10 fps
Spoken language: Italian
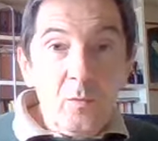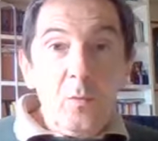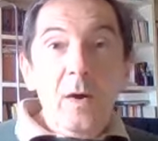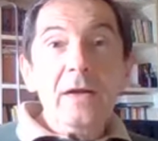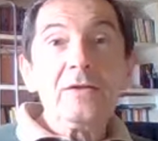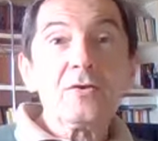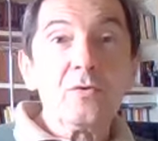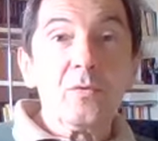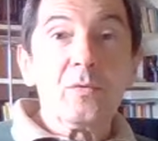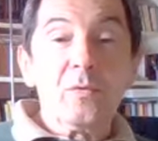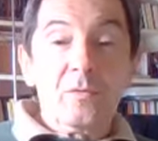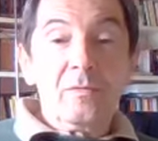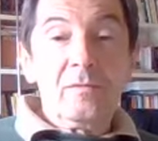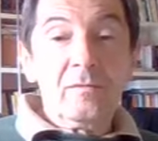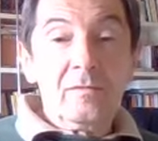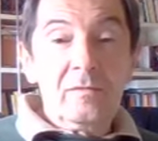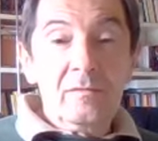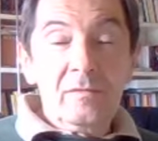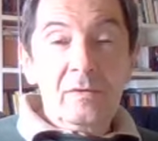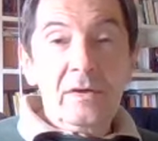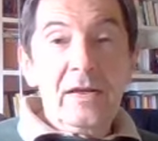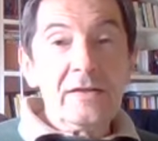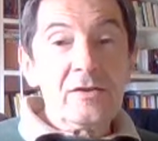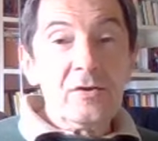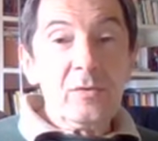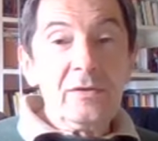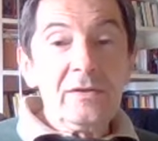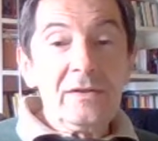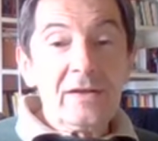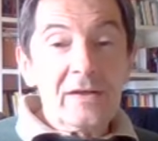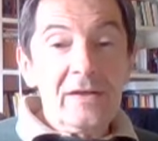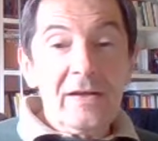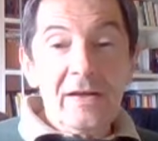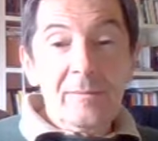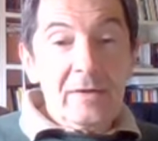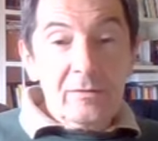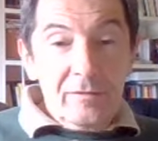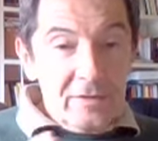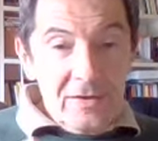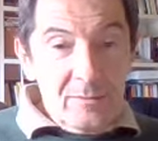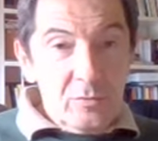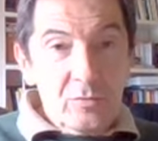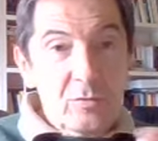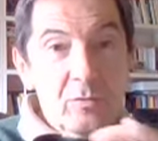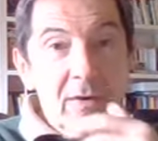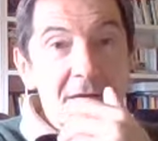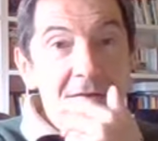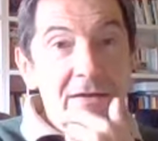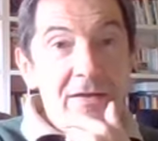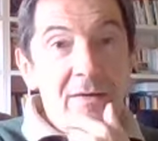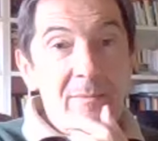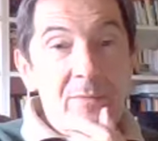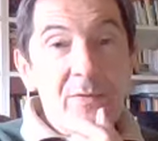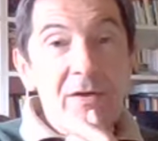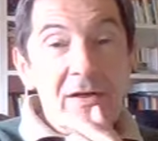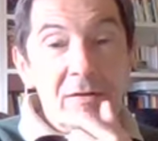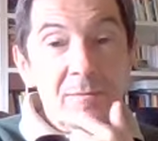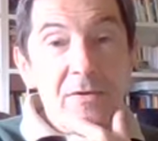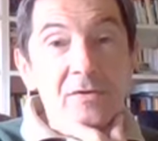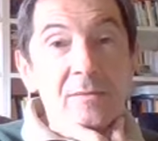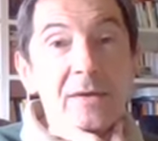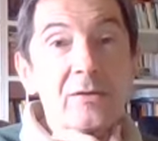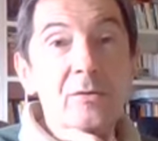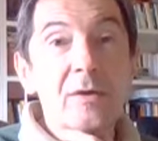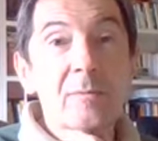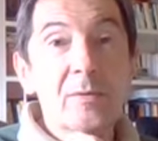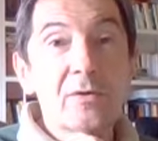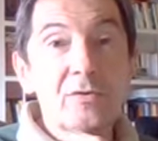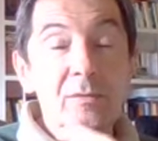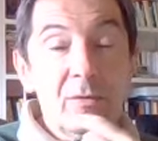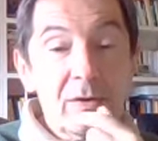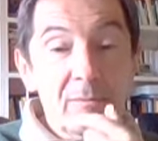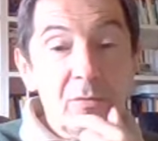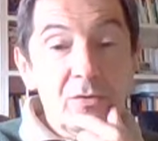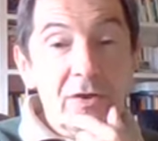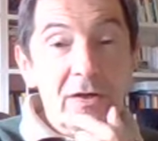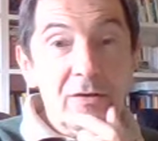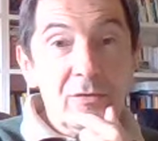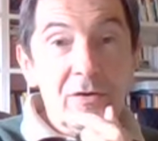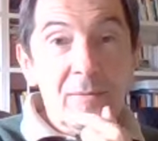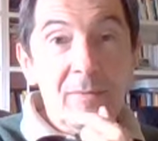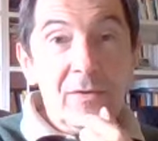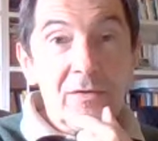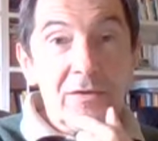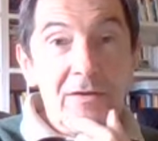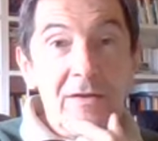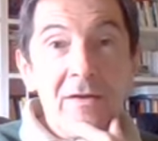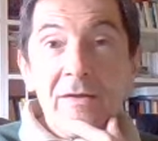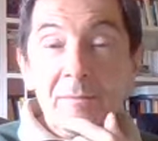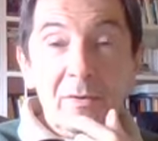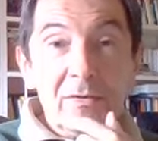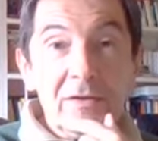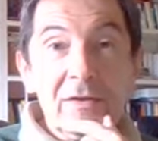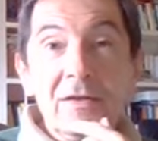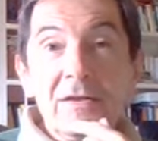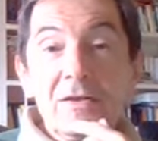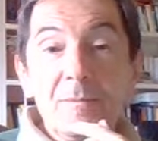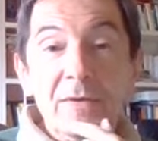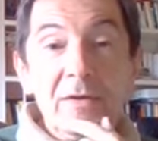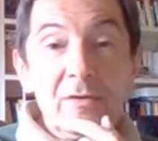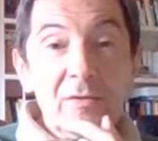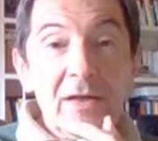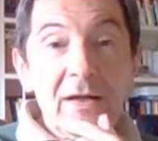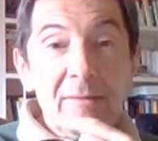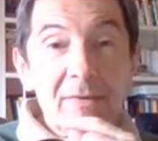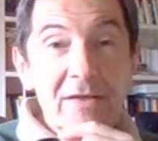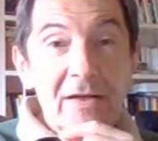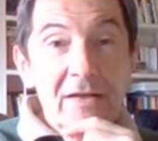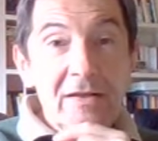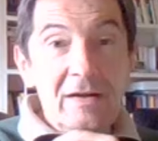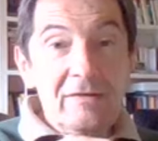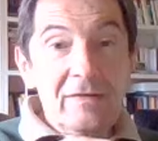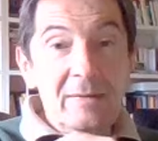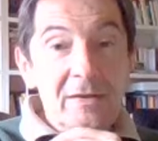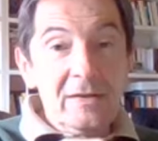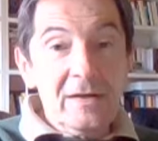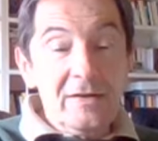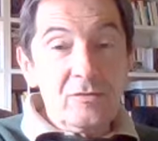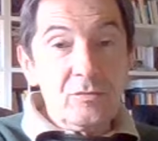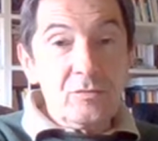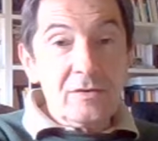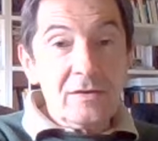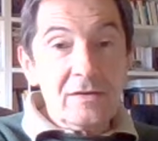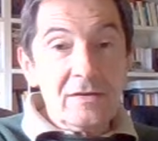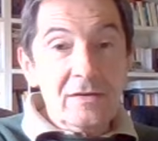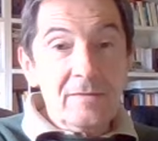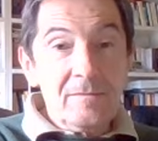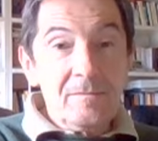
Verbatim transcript: Quali sono le azioni di rinnegamento? Facciamo solo qualche esempio. Il respingimento del prossimo che bussa alle nostre porte, porte spinto dalla miseria, dalla fame e dalla ingiustizia.